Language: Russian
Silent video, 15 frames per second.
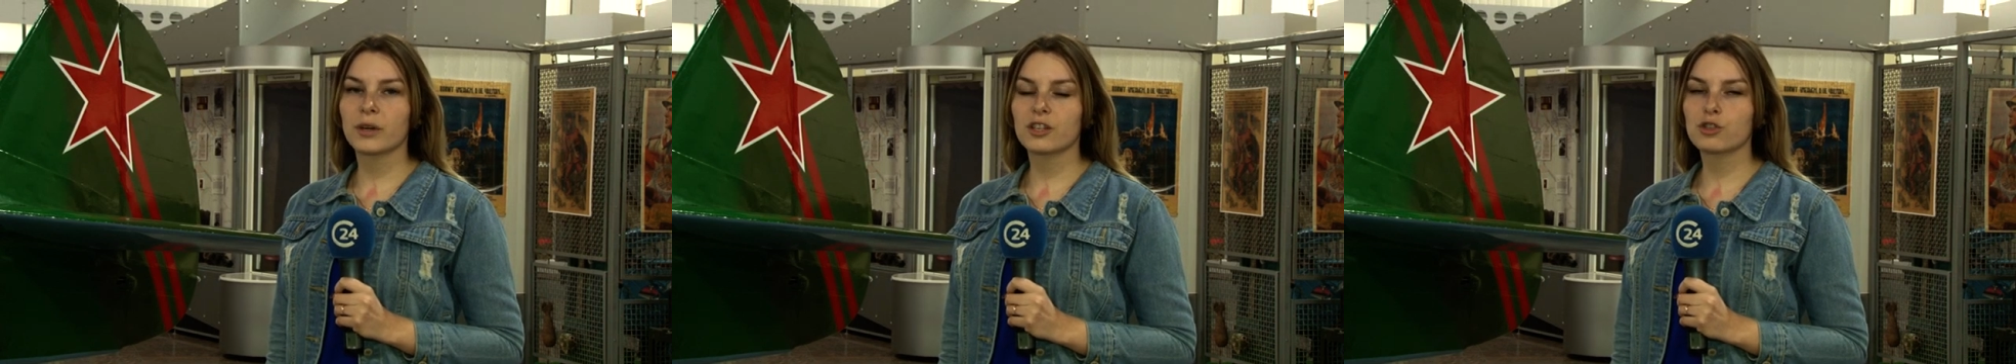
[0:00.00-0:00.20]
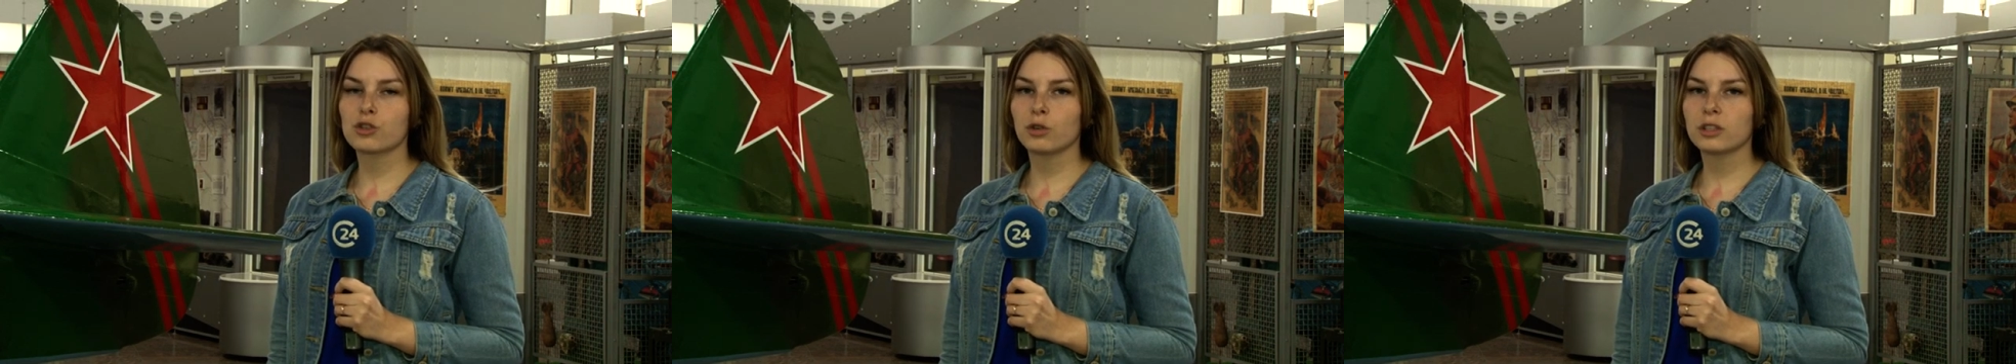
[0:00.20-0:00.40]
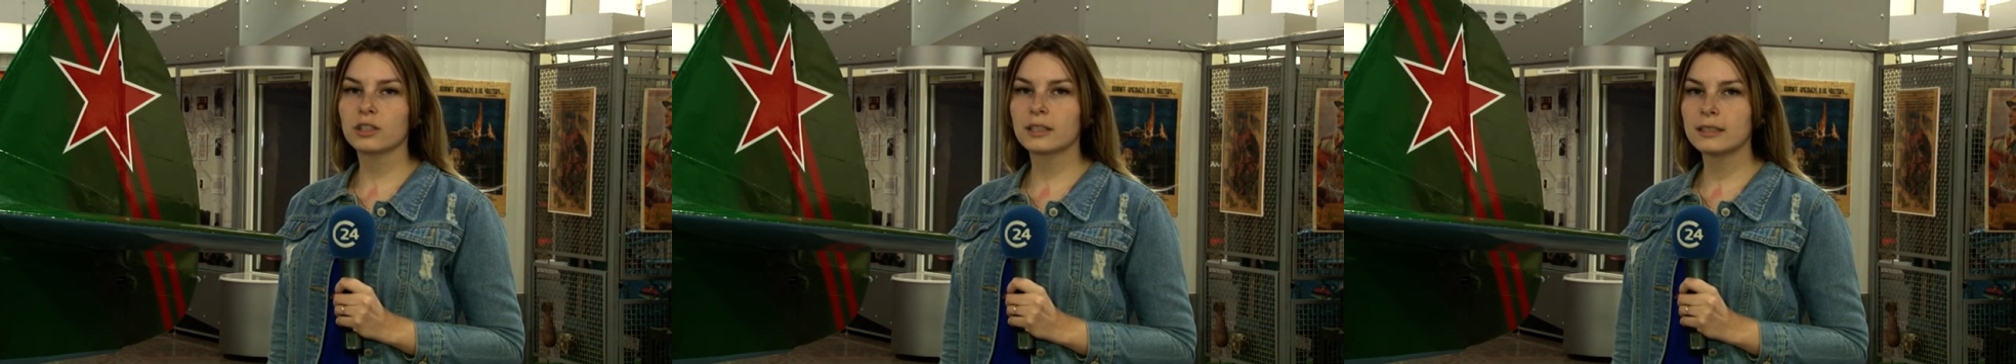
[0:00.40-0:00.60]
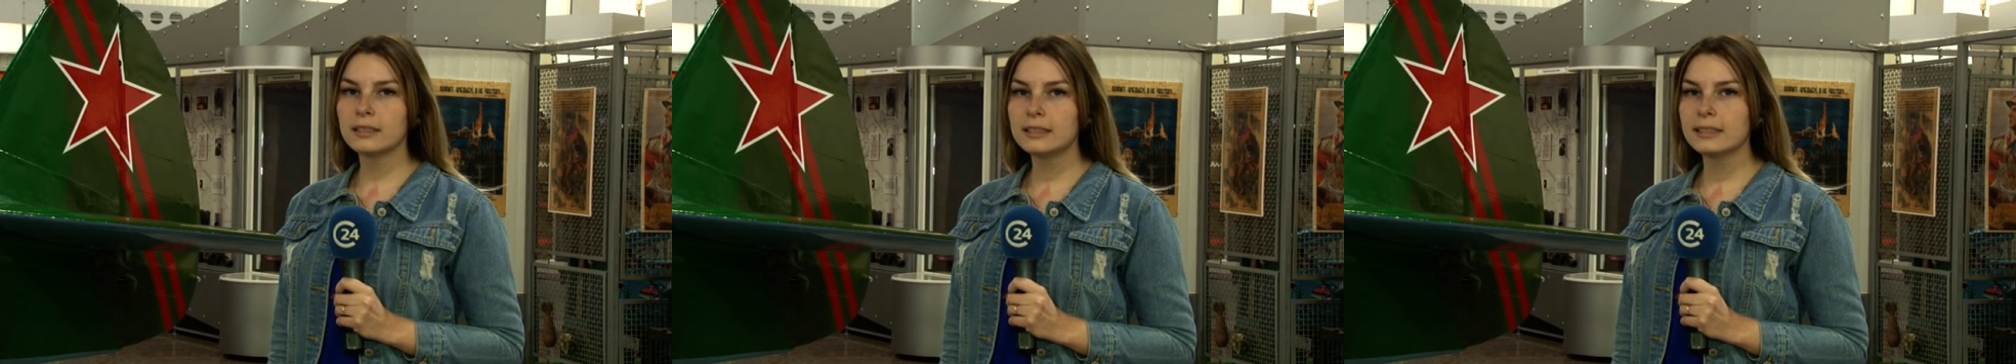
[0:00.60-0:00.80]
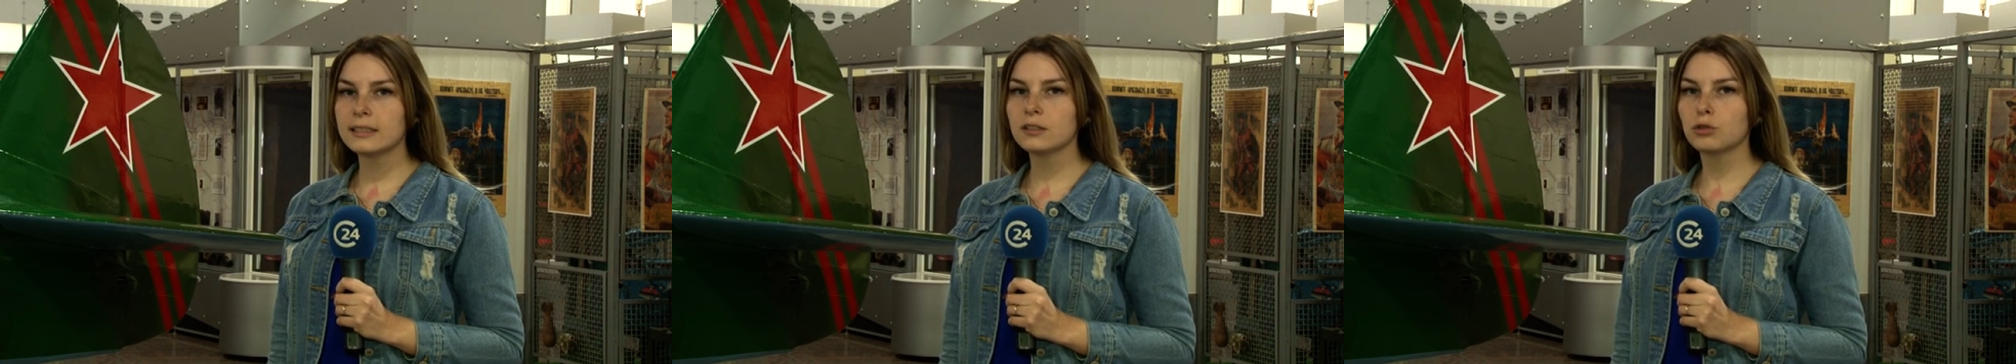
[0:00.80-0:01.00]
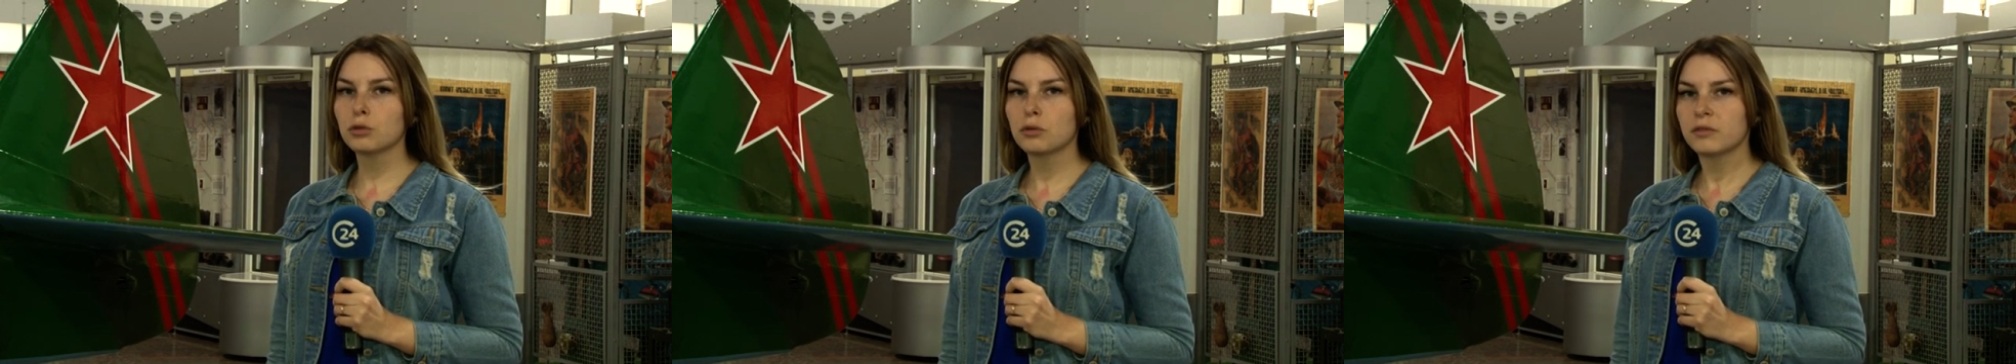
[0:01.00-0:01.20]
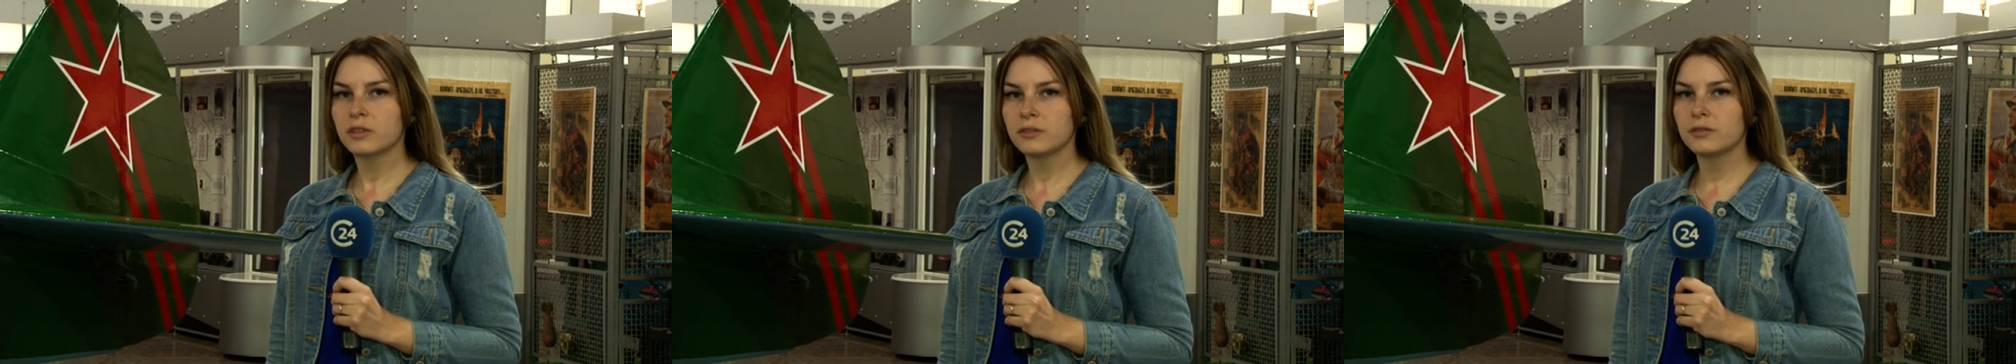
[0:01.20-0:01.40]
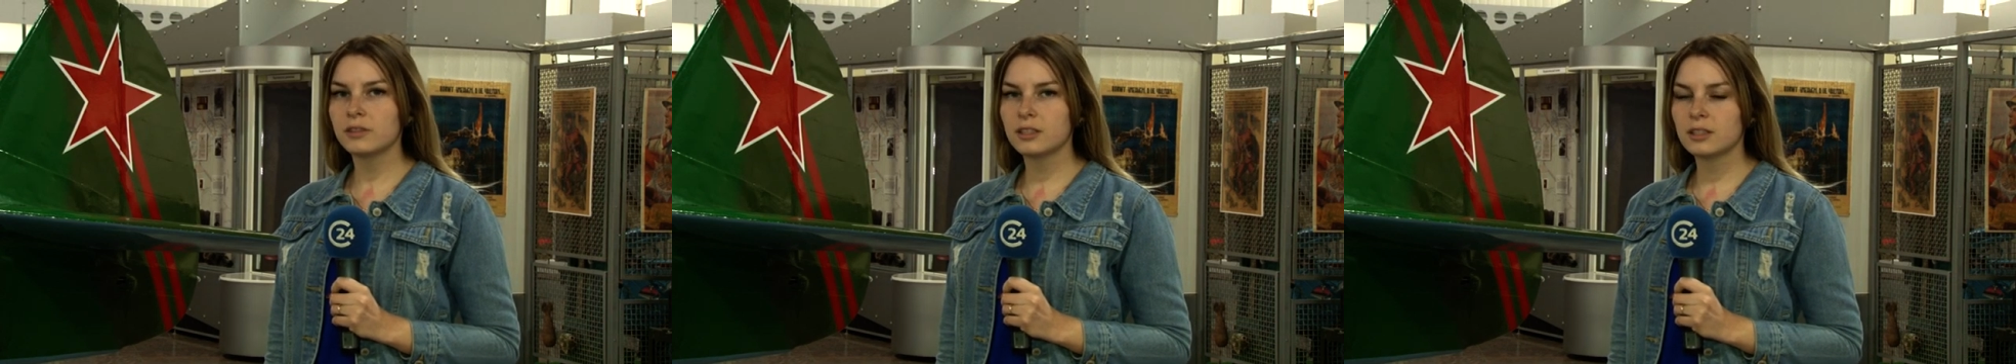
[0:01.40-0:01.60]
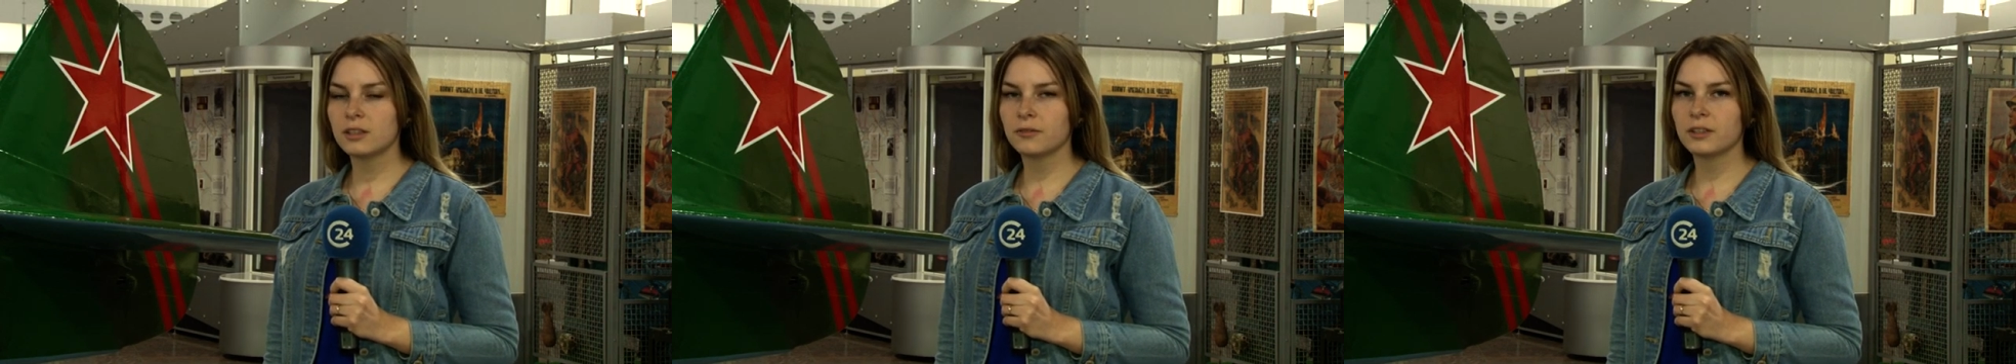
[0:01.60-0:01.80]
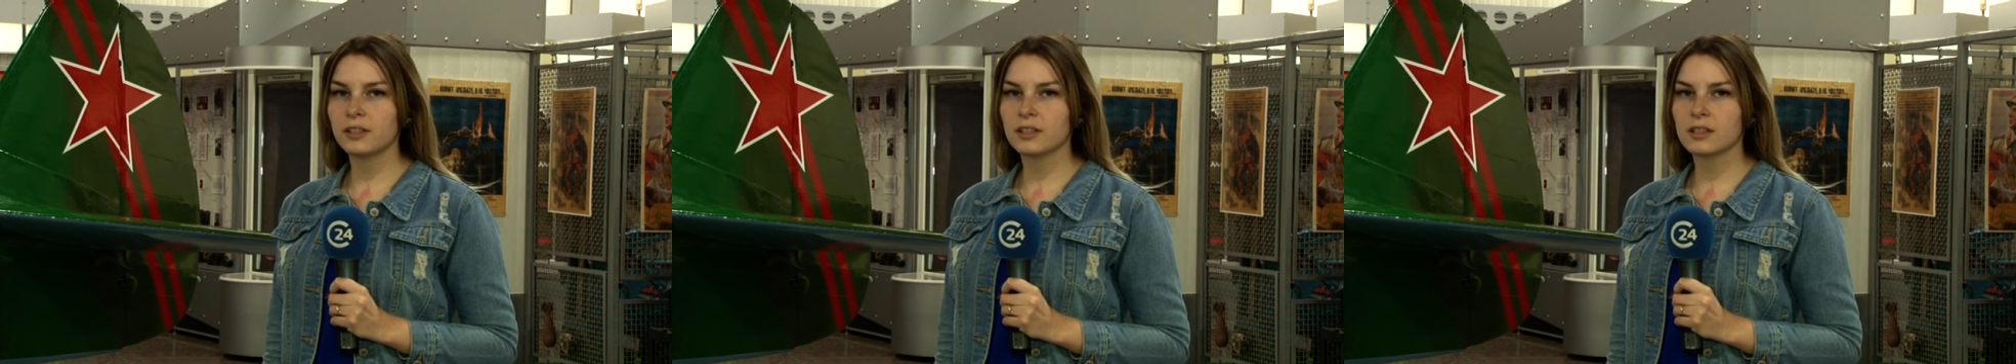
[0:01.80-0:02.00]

прошло открытие новой выставки.